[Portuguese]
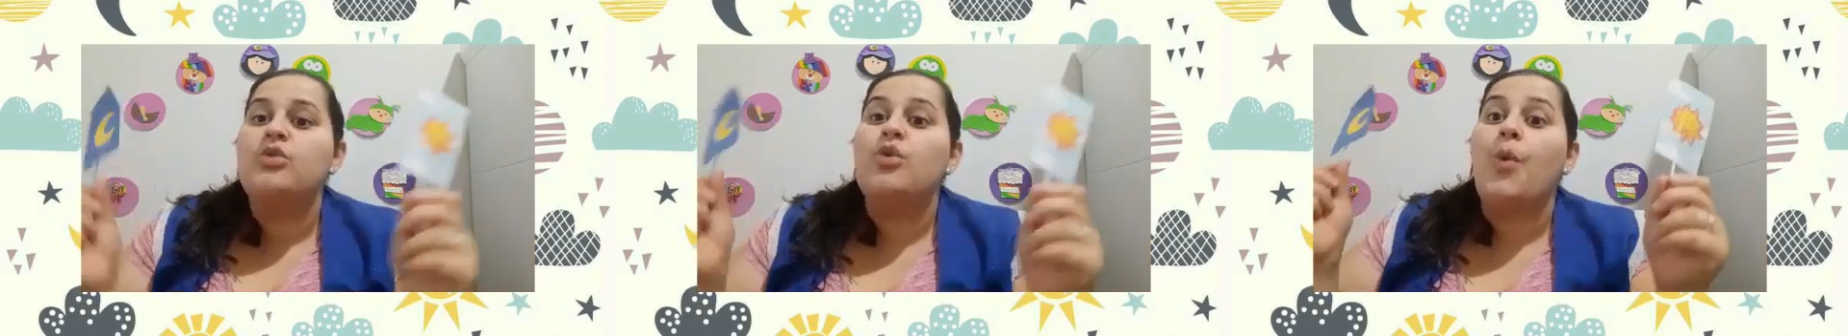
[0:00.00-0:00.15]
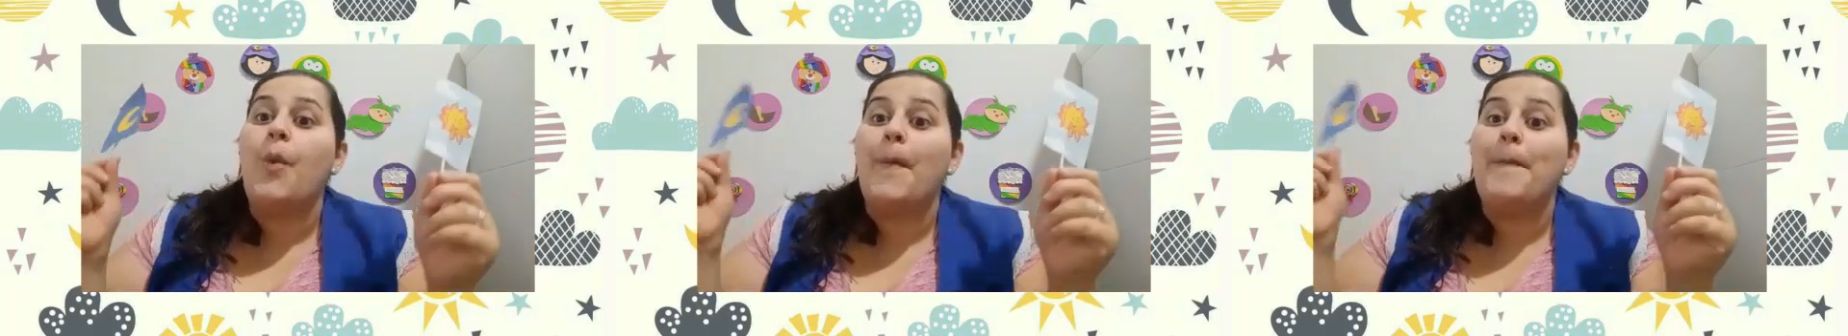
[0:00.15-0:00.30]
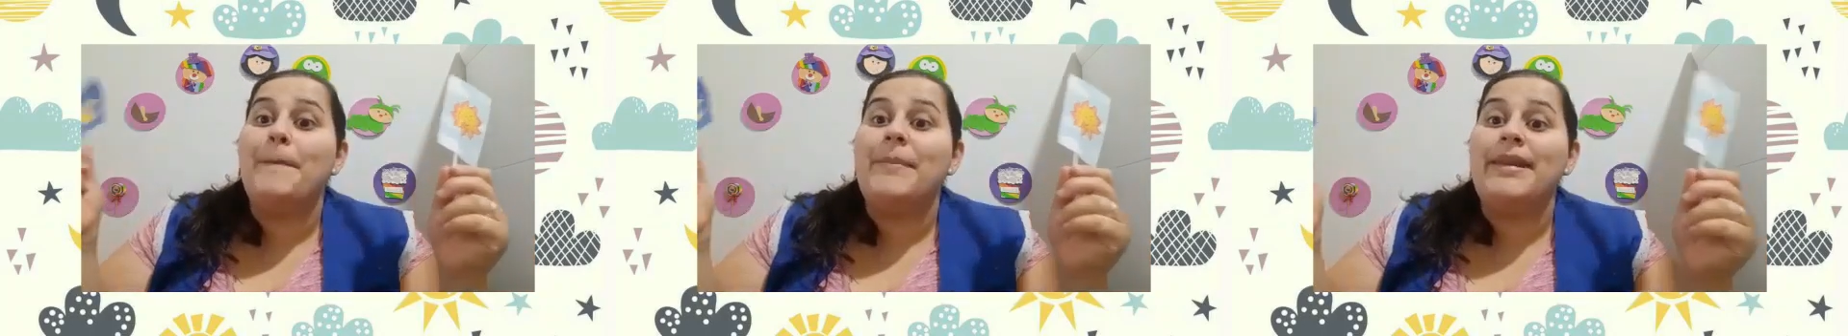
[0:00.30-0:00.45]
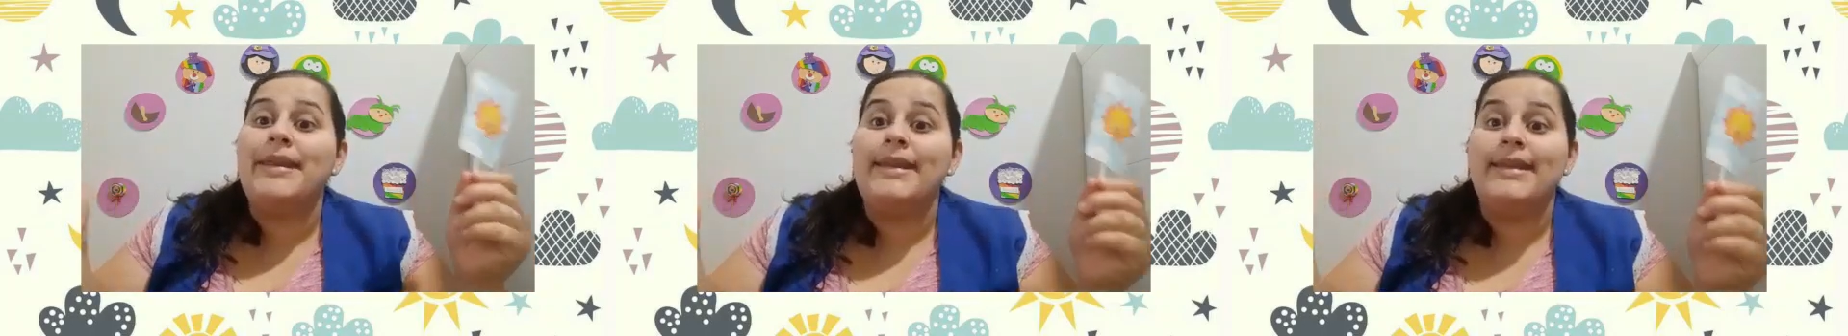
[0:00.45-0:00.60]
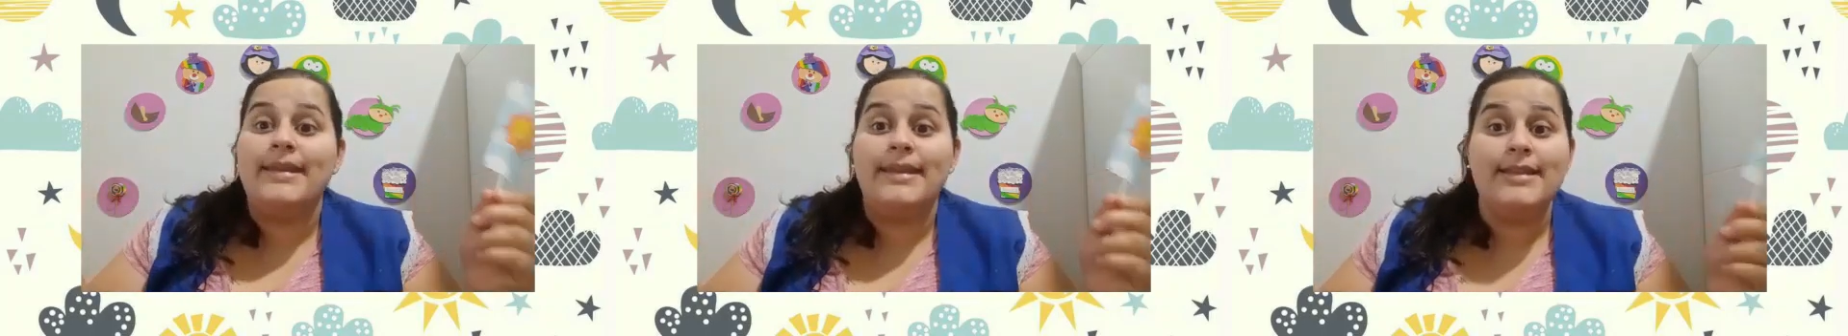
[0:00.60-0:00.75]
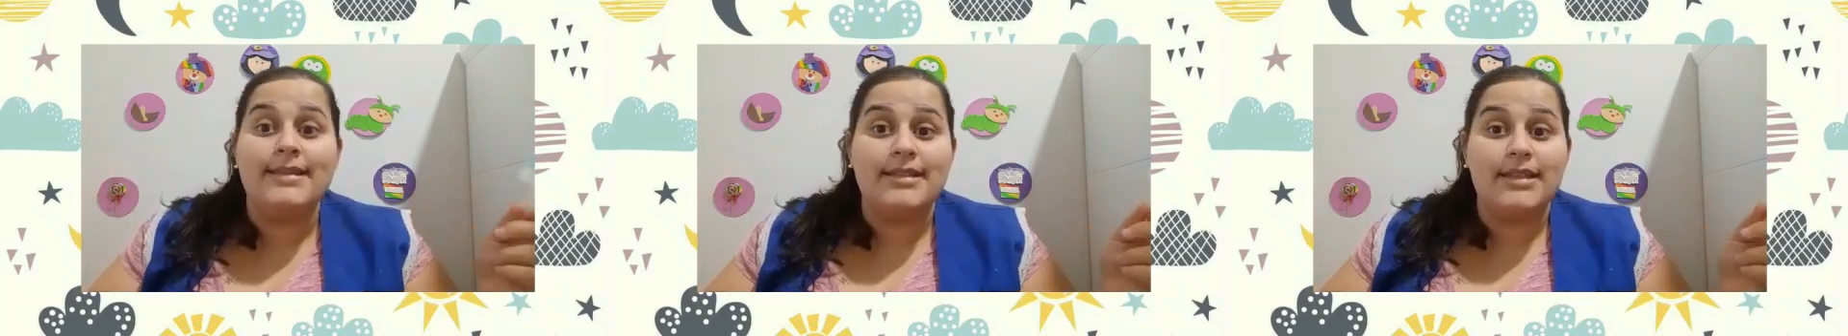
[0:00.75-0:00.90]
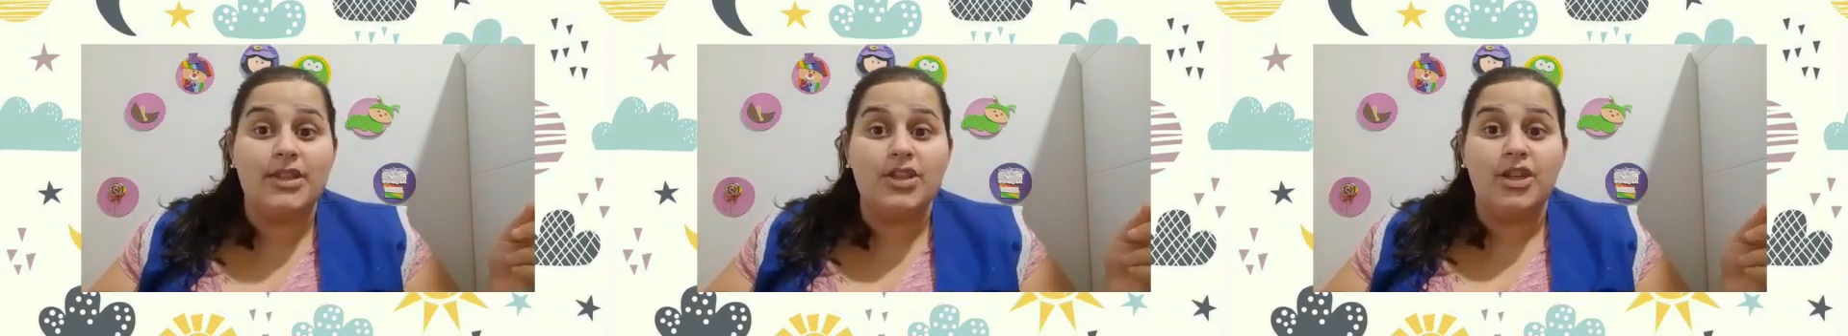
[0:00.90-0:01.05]
com
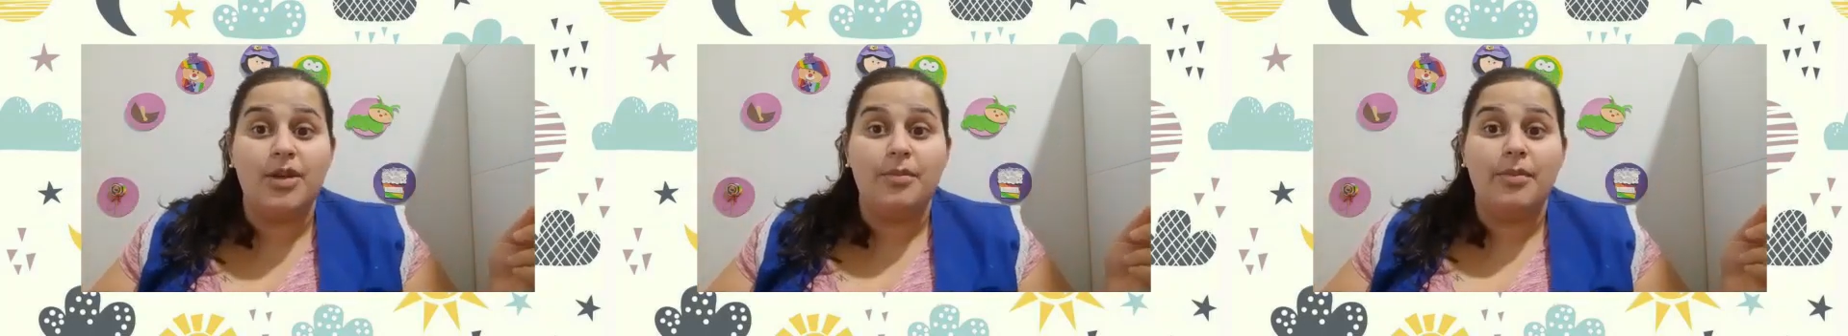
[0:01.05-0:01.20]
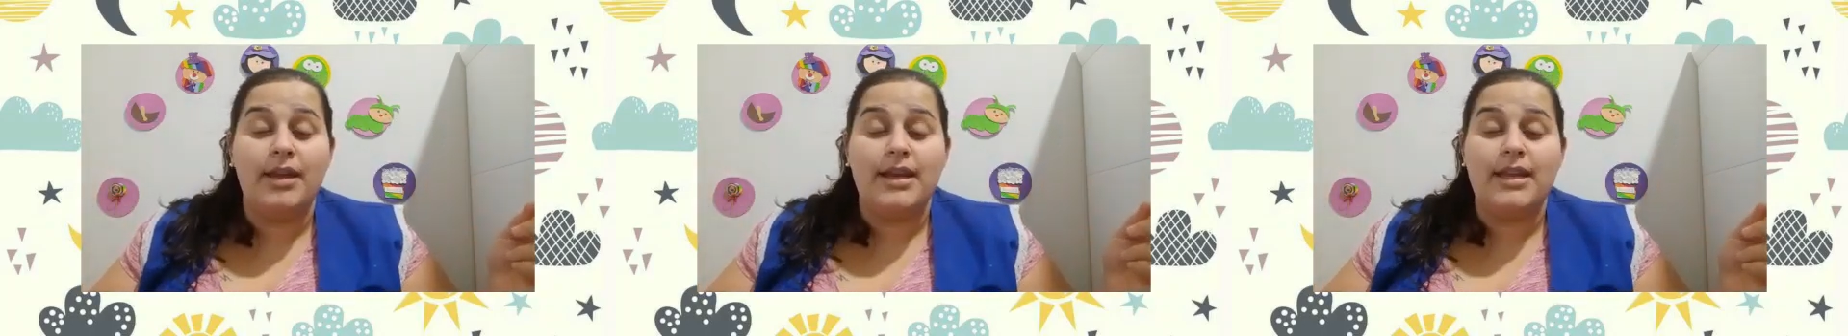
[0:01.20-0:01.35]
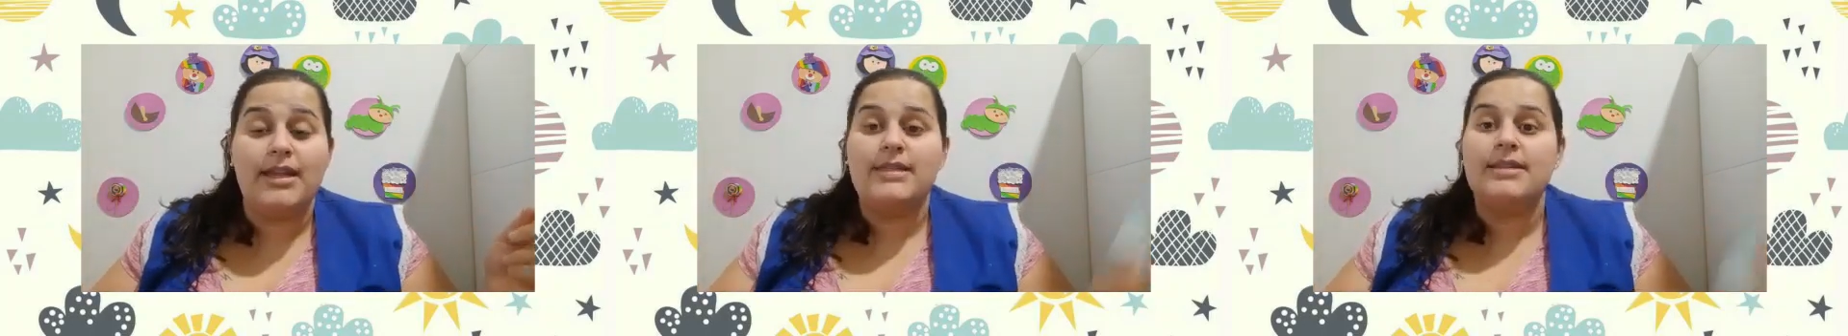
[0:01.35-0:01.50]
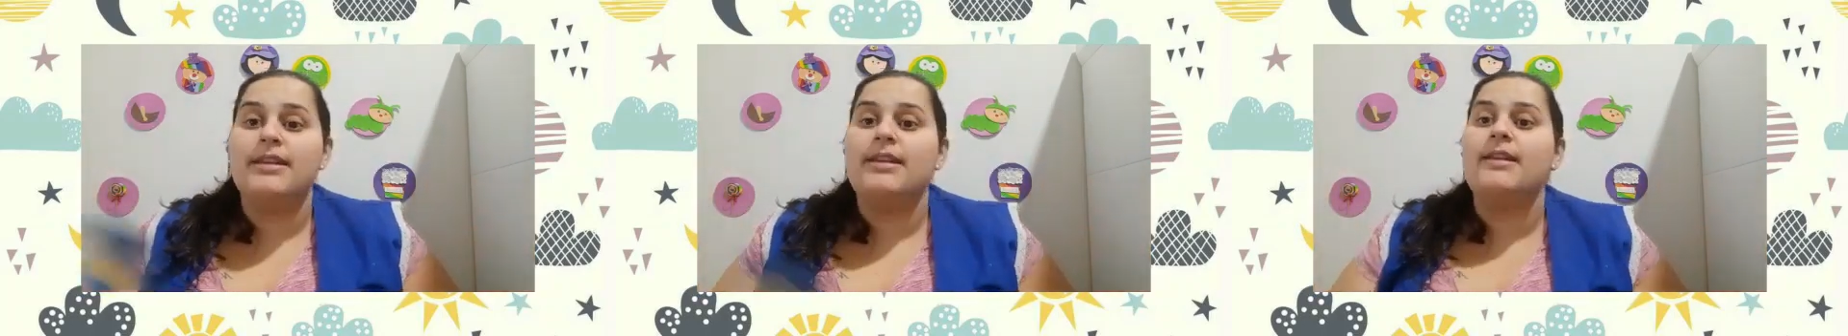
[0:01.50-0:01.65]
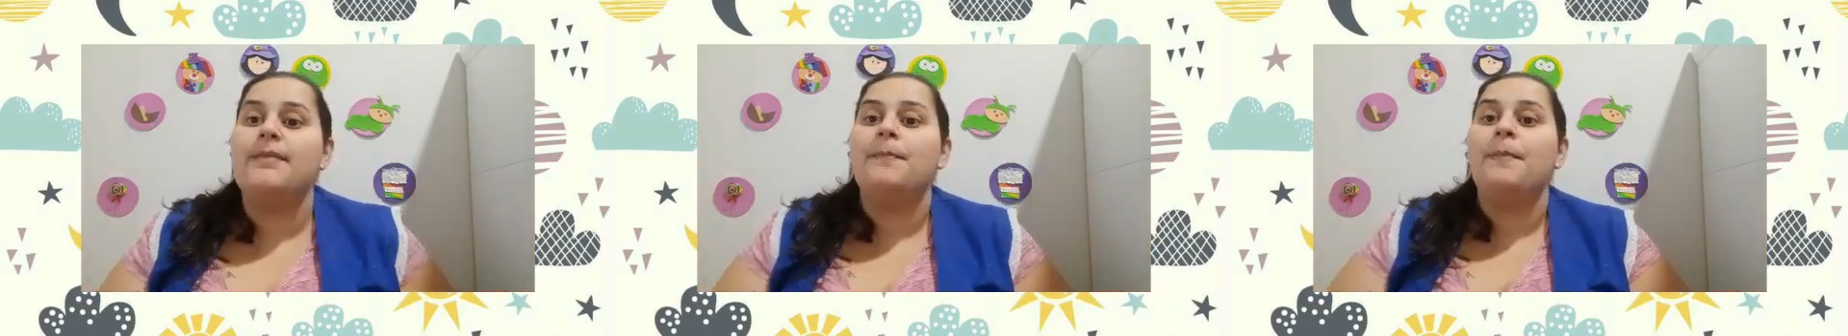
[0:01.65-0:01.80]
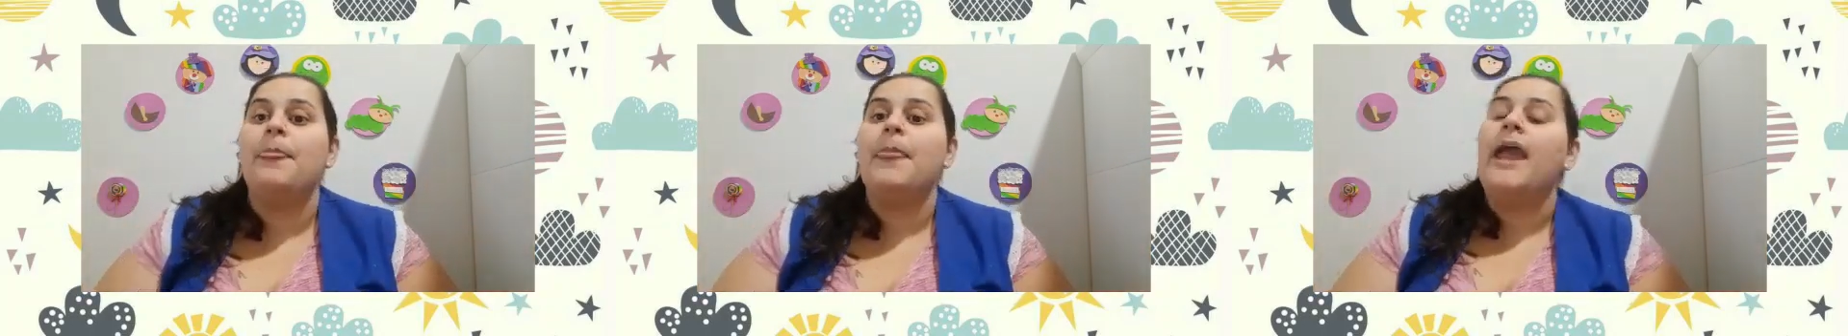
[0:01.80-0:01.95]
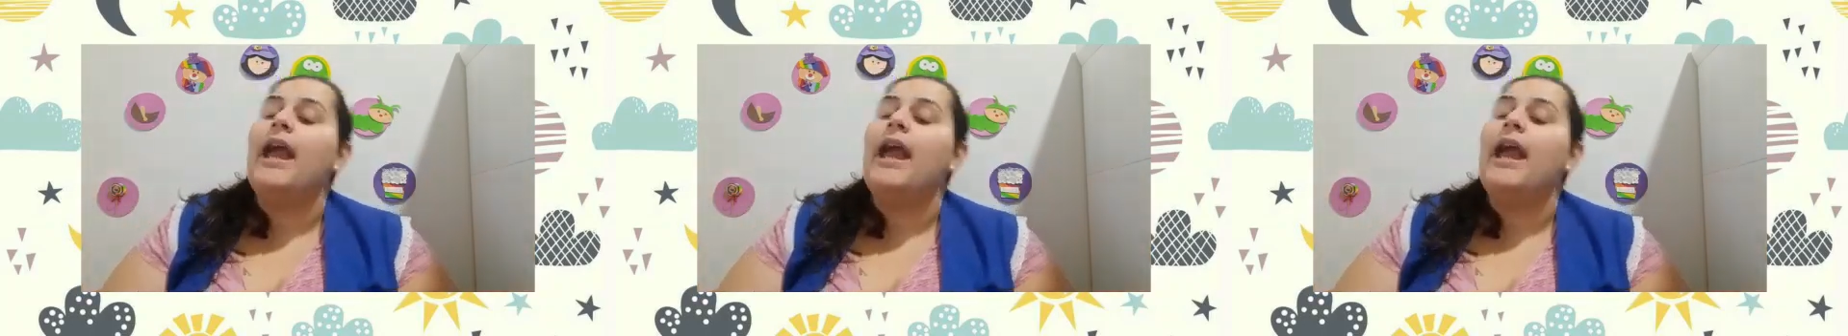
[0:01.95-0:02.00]
preguiça de aparecer.